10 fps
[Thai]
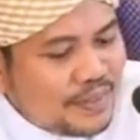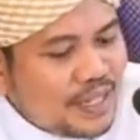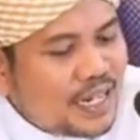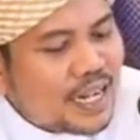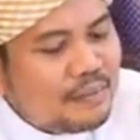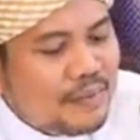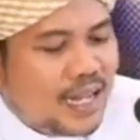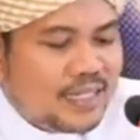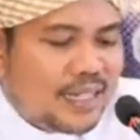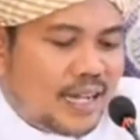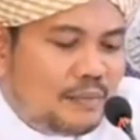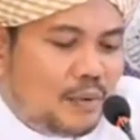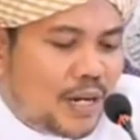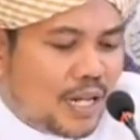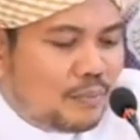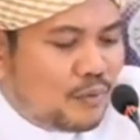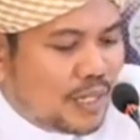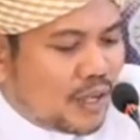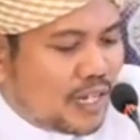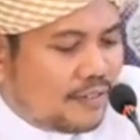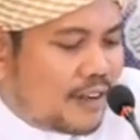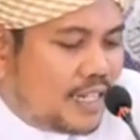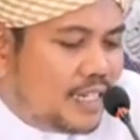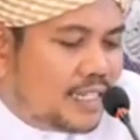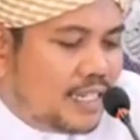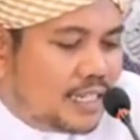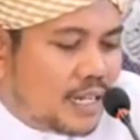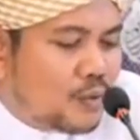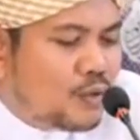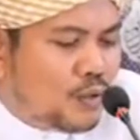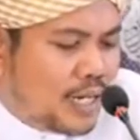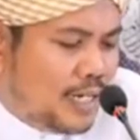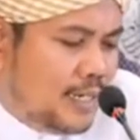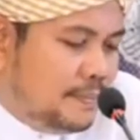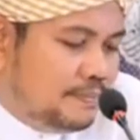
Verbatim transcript: นะครับอัตตาบุวัลฮามุมินกอยริฟาอิดะตินตะอูดุอะลัยฮิ